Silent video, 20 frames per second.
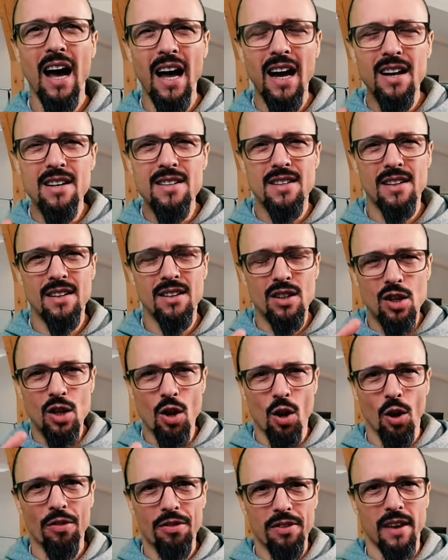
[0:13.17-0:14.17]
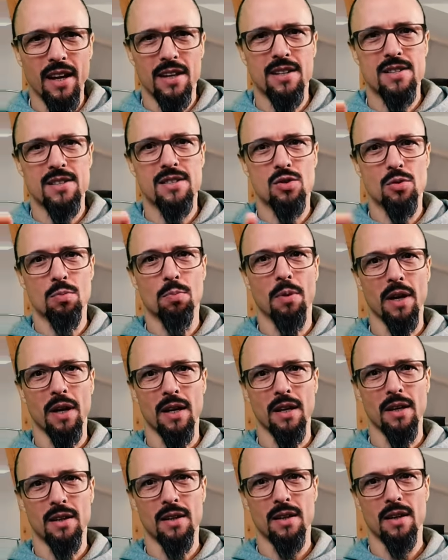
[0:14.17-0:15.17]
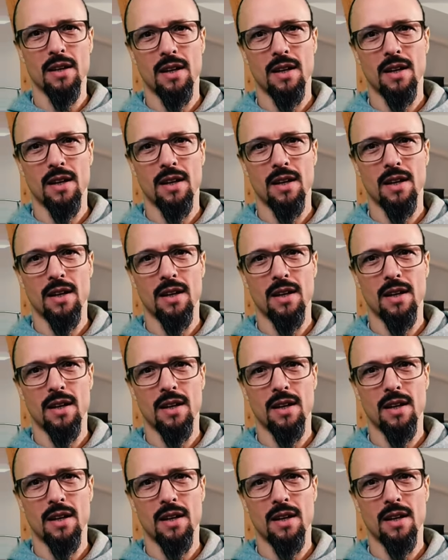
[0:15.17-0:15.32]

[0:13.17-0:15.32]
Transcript: alles in Kontext zu bringen,